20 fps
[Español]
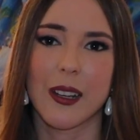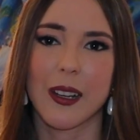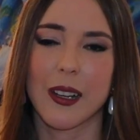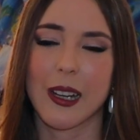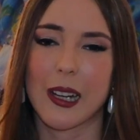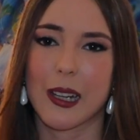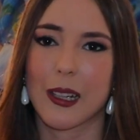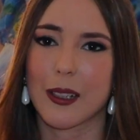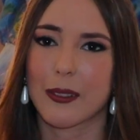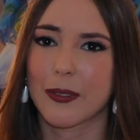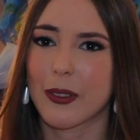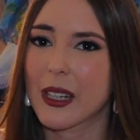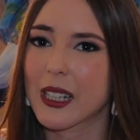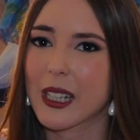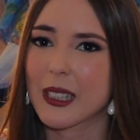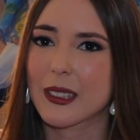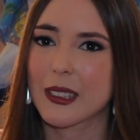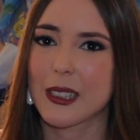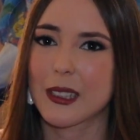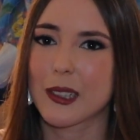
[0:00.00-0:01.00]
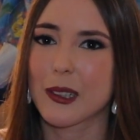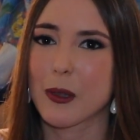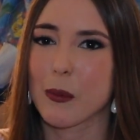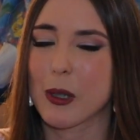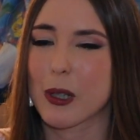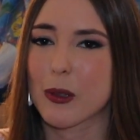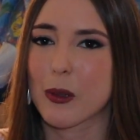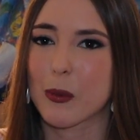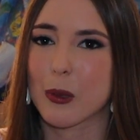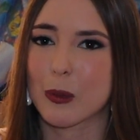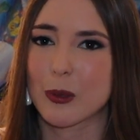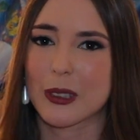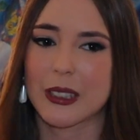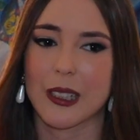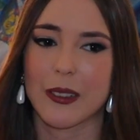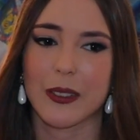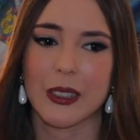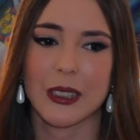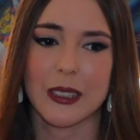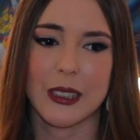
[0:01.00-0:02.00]
las fallas y el sentimiento por
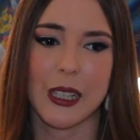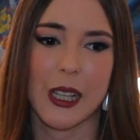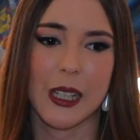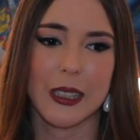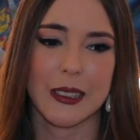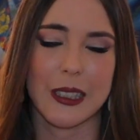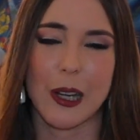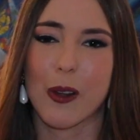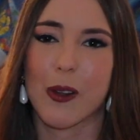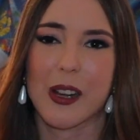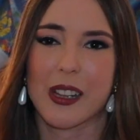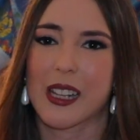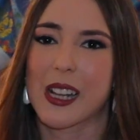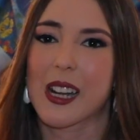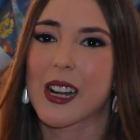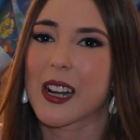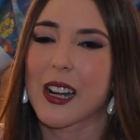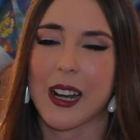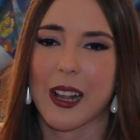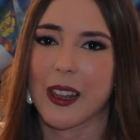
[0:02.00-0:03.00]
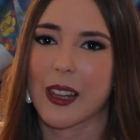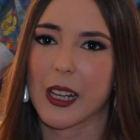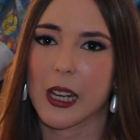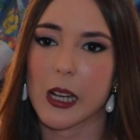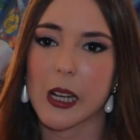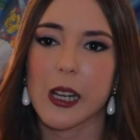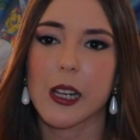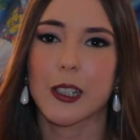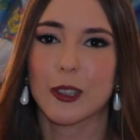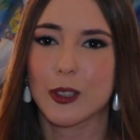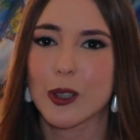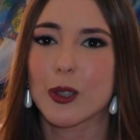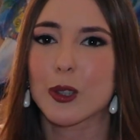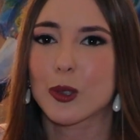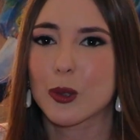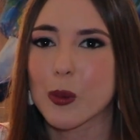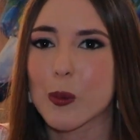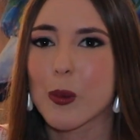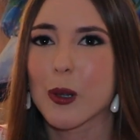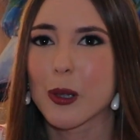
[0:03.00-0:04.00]
nuestra fiesta es algo que tiene en el ADN y eso lo
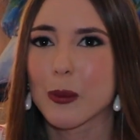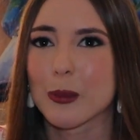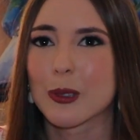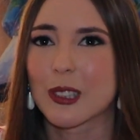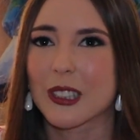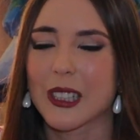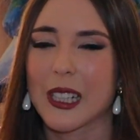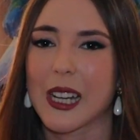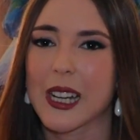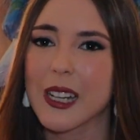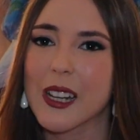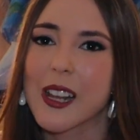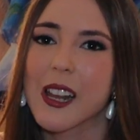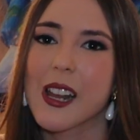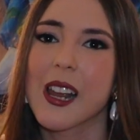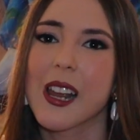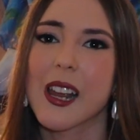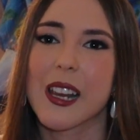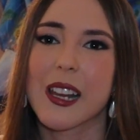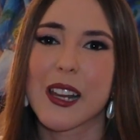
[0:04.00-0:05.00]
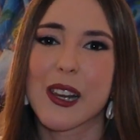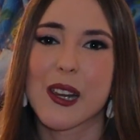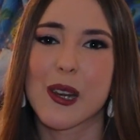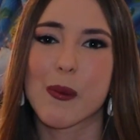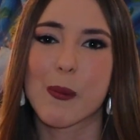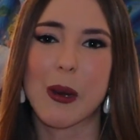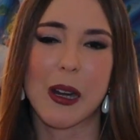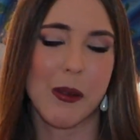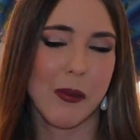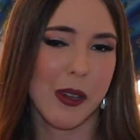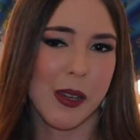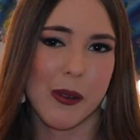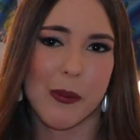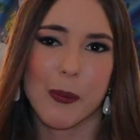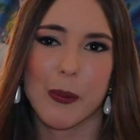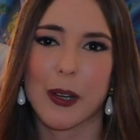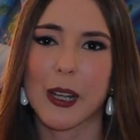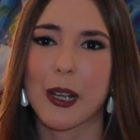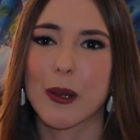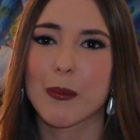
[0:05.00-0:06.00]
supo demostrar. Y para mí,
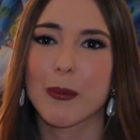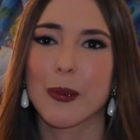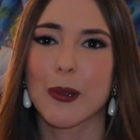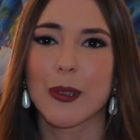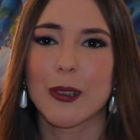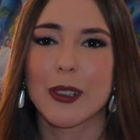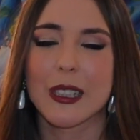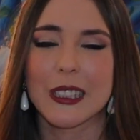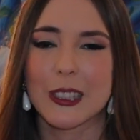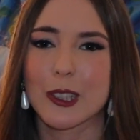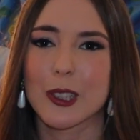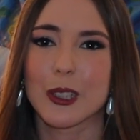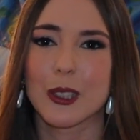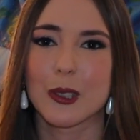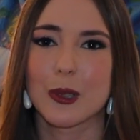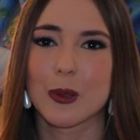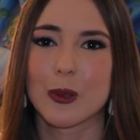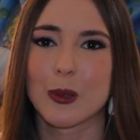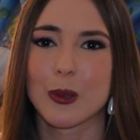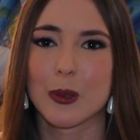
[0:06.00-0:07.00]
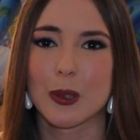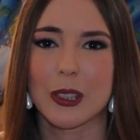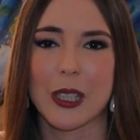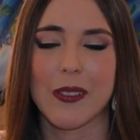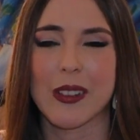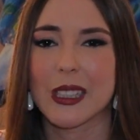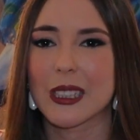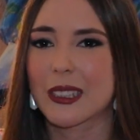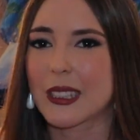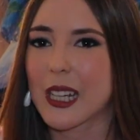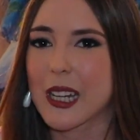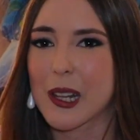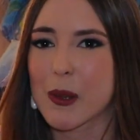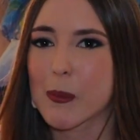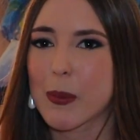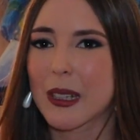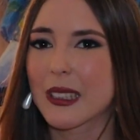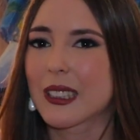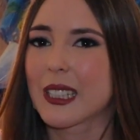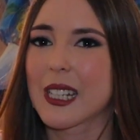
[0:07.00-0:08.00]
por ejemplo, eso y su saber estar y
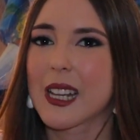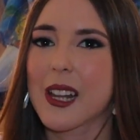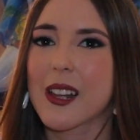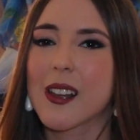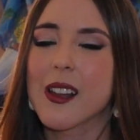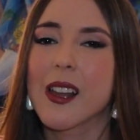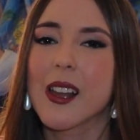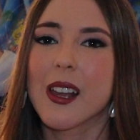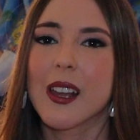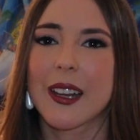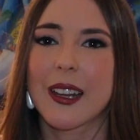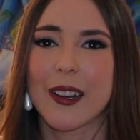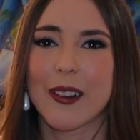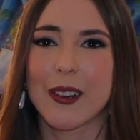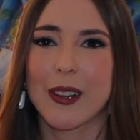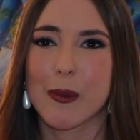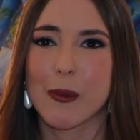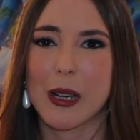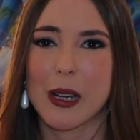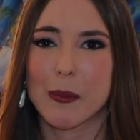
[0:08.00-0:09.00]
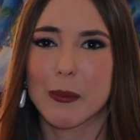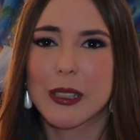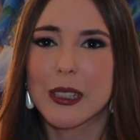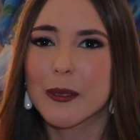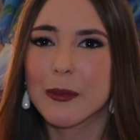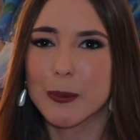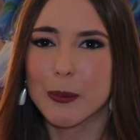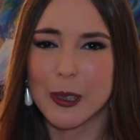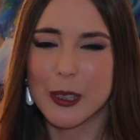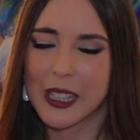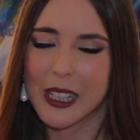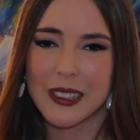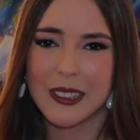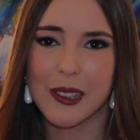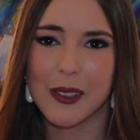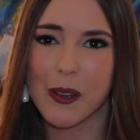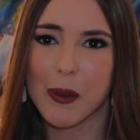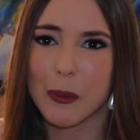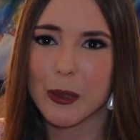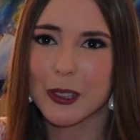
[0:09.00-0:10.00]
empatía, creo que para mí podría
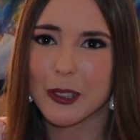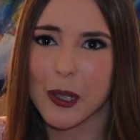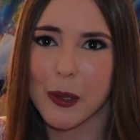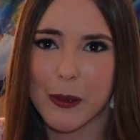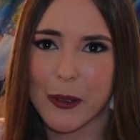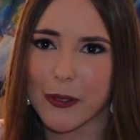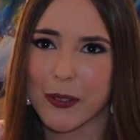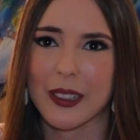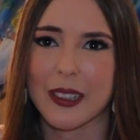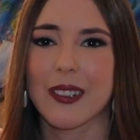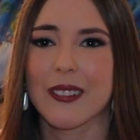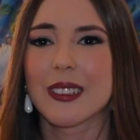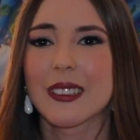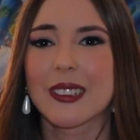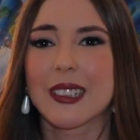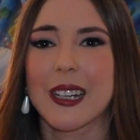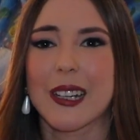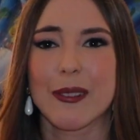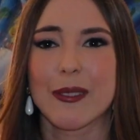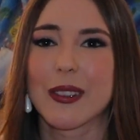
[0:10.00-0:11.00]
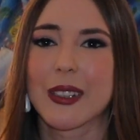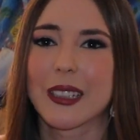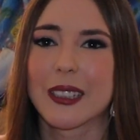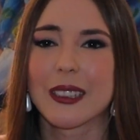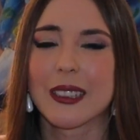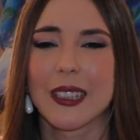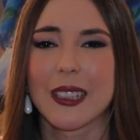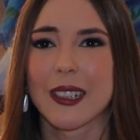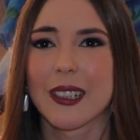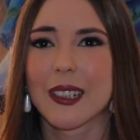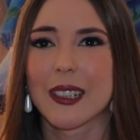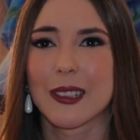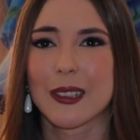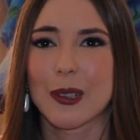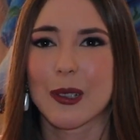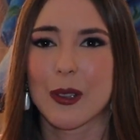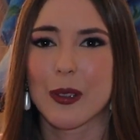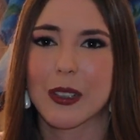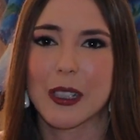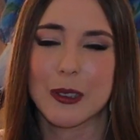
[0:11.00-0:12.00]
ser una persona perfectamente referente
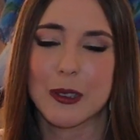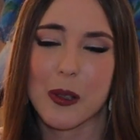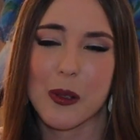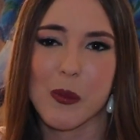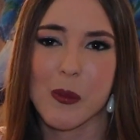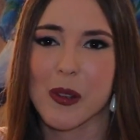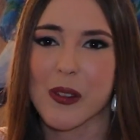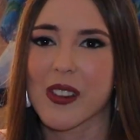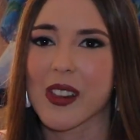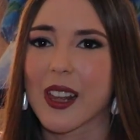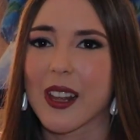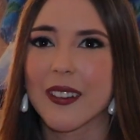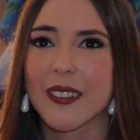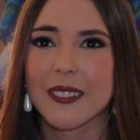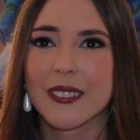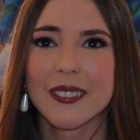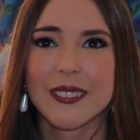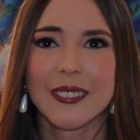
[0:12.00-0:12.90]
dentro de mi vida.